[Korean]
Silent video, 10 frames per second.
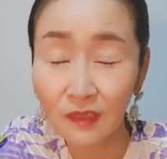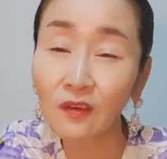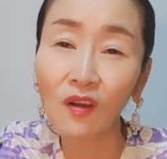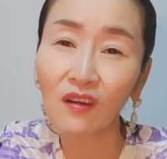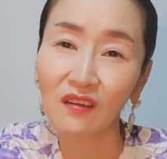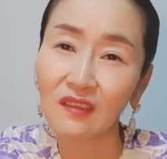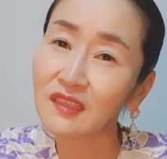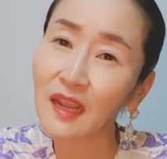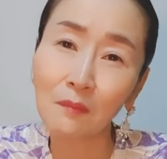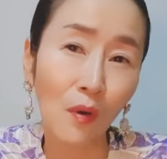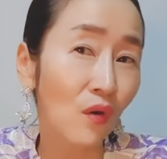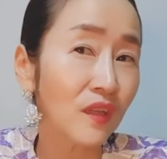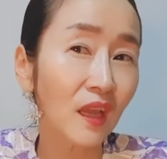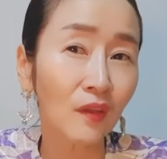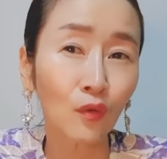그걸 그냥
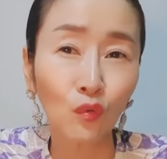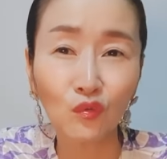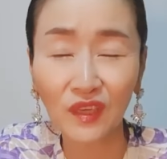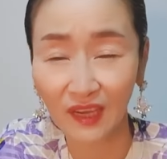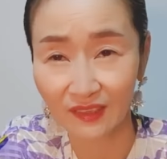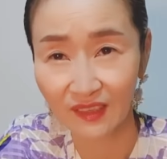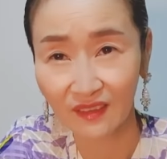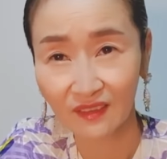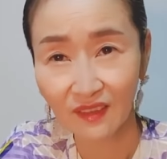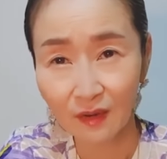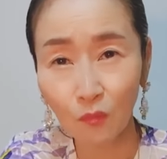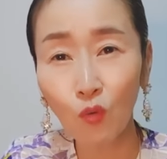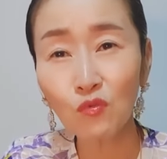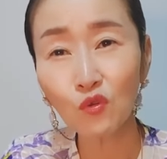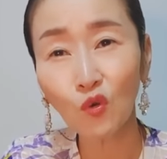머리의 교훈이 아닌
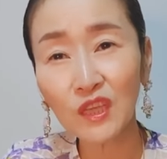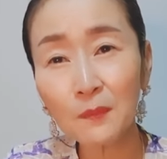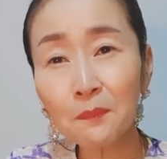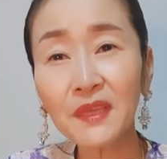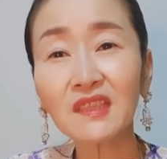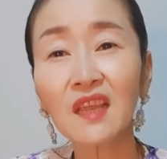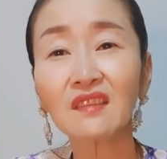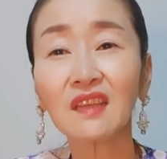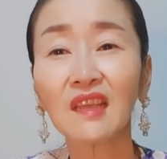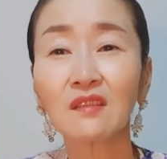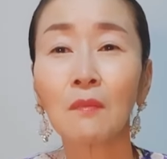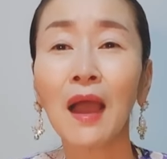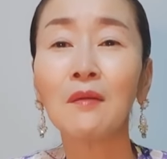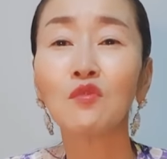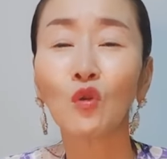몸으로 깊이 체득해서
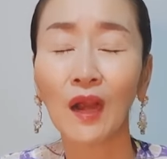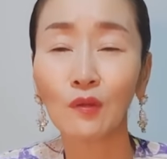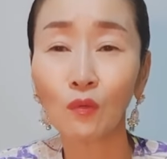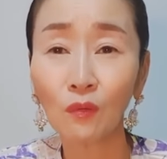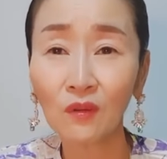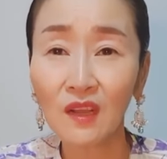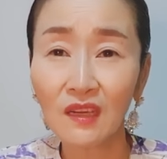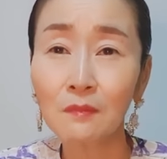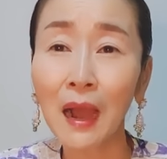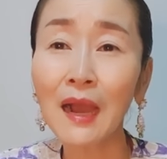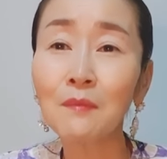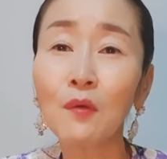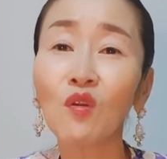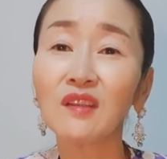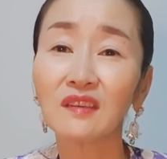마음으로 알고 그
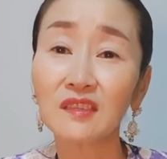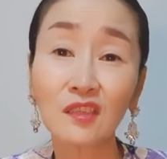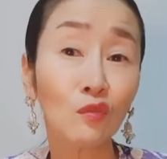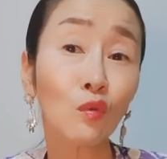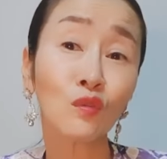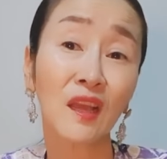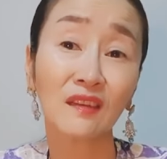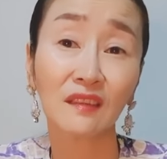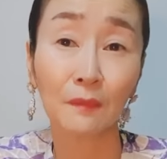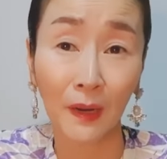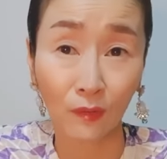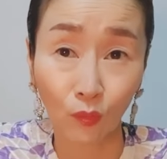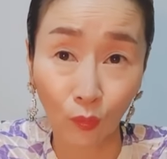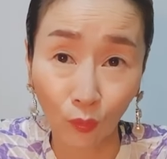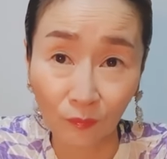마음의 원리를 쓰고 사는 게
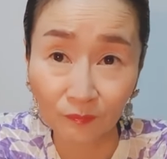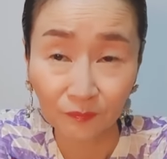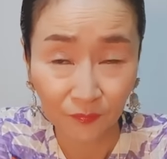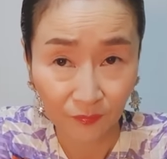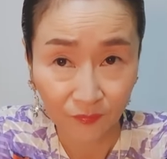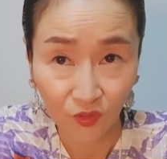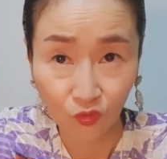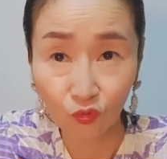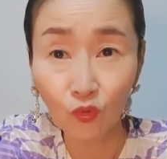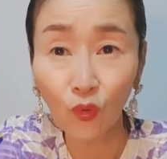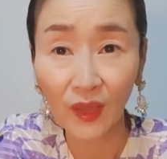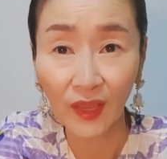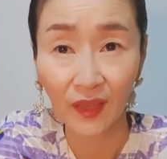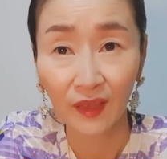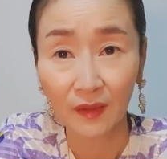바로
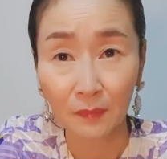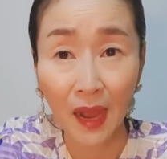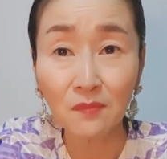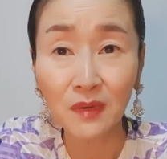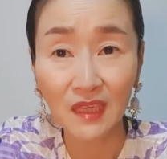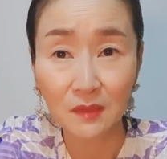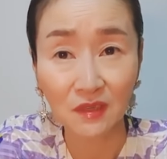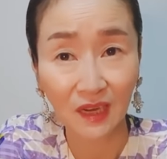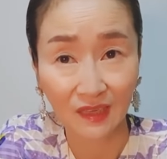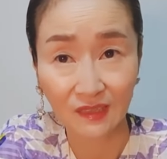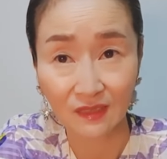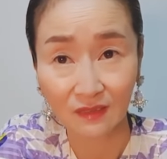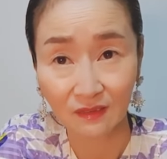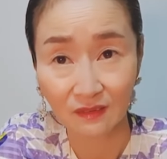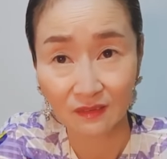중도의 마음가짐을
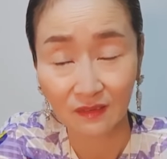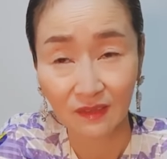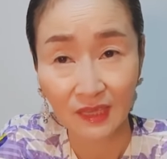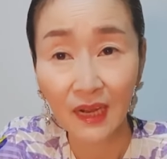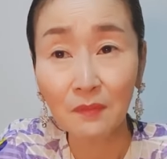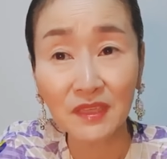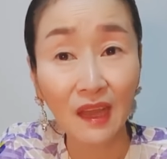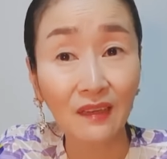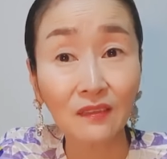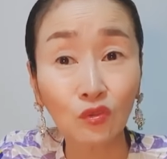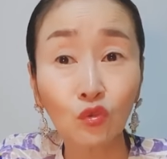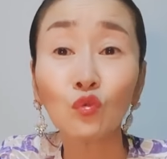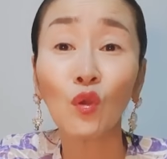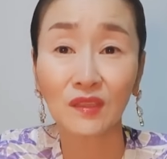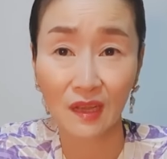가진 사람이 사는
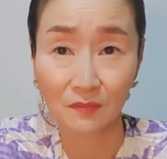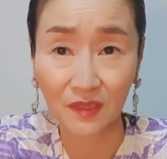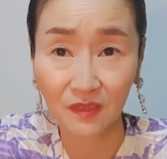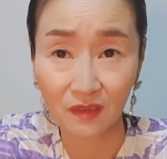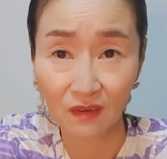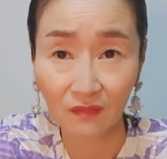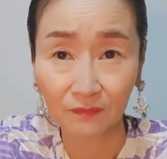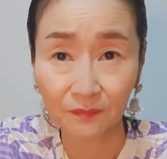중도의 삶이지요.